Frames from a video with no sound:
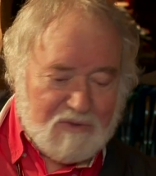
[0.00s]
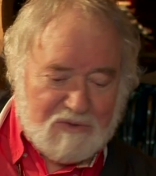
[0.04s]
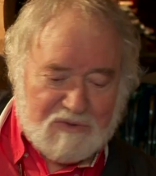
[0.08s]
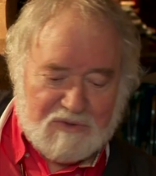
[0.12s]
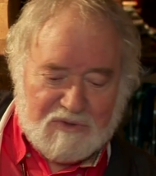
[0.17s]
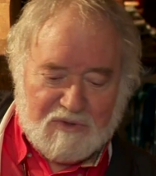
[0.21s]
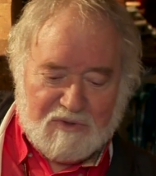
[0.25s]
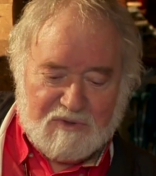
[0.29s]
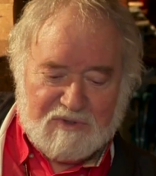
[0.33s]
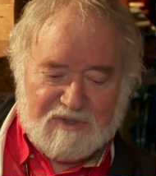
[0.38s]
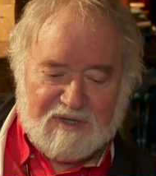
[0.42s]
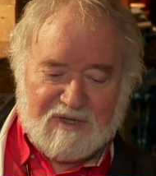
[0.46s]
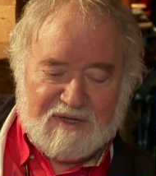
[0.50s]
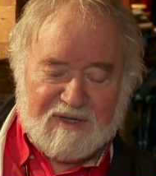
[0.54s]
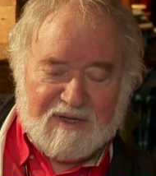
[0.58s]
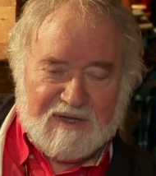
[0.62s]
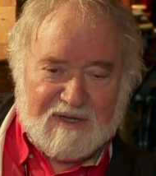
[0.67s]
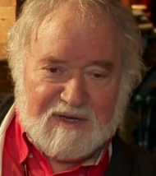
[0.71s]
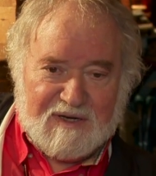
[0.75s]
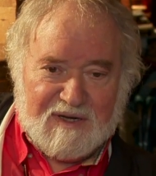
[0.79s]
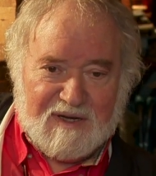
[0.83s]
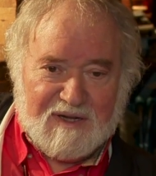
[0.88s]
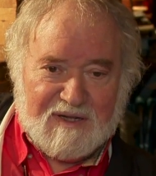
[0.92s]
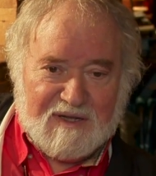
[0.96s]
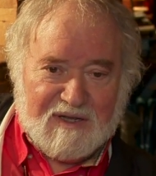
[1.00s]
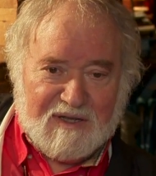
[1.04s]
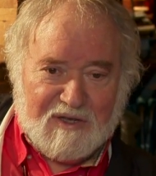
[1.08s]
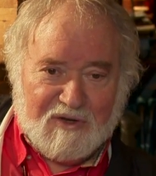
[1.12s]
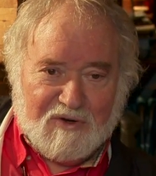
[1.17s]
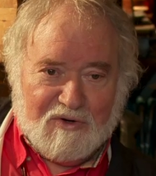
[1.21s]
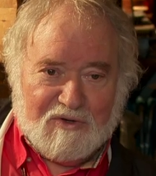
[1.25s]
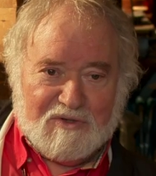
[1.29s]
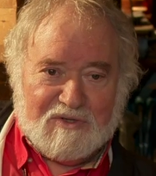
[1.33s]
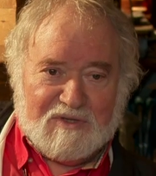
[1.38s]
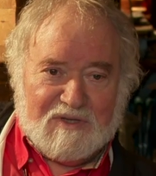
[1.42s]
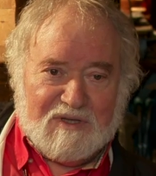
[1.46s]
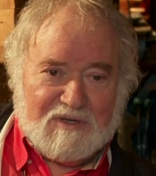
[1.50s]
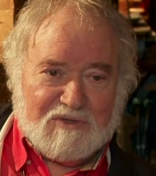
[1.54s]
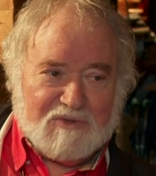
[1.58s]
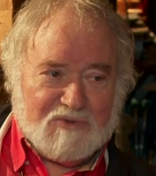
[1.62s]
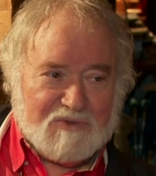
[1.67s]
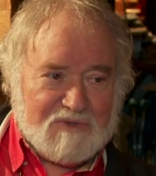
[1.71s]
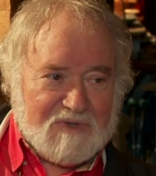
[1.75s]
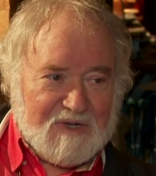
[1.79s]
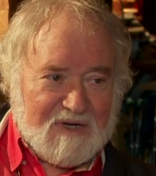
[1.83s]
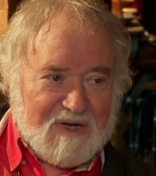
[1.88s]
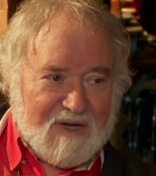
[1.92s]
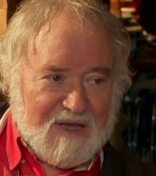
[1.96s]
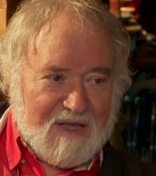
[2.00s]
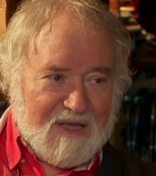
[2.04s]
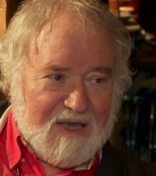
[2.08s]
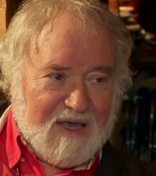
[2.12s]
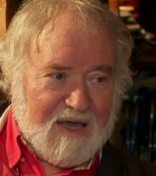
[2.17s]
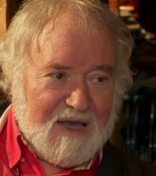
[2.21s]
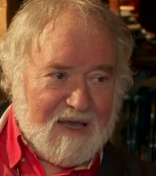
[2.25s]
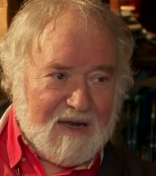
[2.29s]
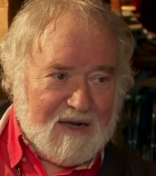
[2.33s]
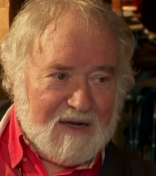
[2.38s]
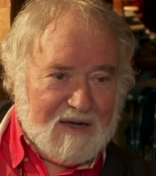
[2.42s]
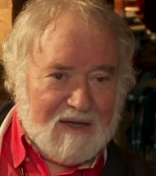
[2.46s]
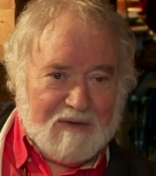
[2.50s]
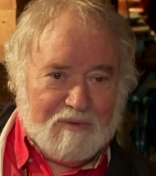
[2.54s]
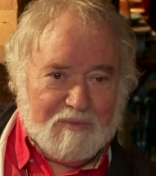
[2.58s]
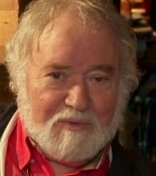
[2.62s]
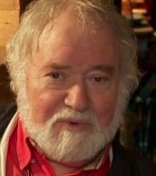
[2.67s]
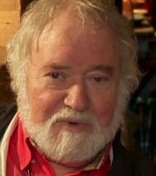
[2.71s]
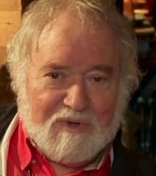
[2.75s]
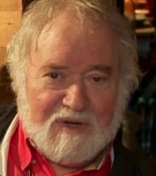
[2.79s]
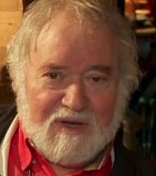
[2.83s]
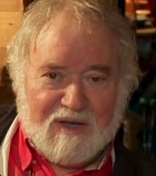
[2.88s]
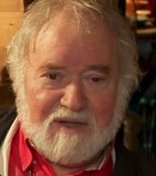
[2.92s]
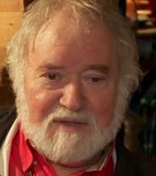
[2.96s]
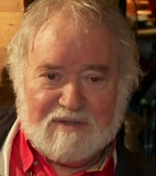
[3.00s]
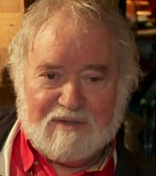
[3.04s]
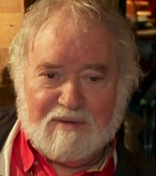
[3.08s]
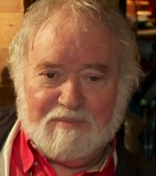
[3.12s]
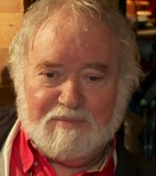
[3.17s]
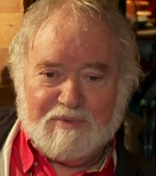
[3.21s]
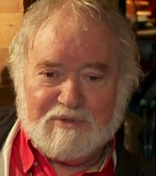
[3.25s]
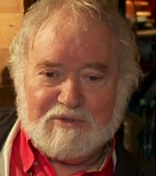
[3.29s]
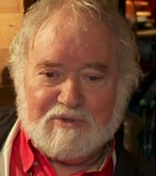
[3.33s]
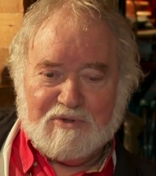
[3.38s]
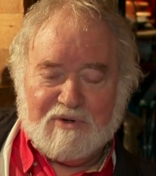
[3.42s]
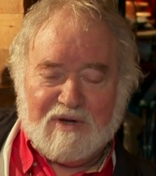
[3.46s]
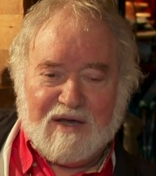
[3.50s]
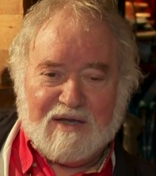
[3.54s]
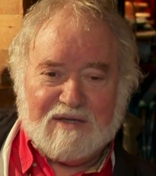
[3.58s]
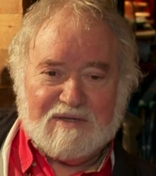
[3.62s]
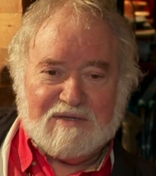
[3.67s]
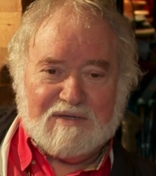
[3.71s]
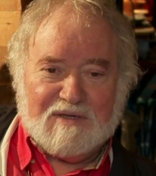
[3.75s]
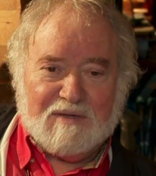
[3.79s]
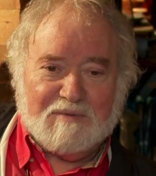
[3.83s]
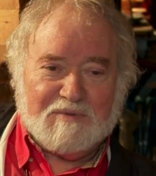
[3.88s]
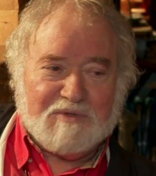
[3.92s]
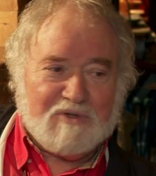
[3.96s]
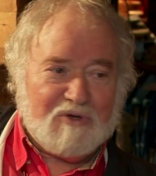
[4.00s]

non so, è stata data a Nilde Iotti, a Susanna Agnelli oppure altri personaggi,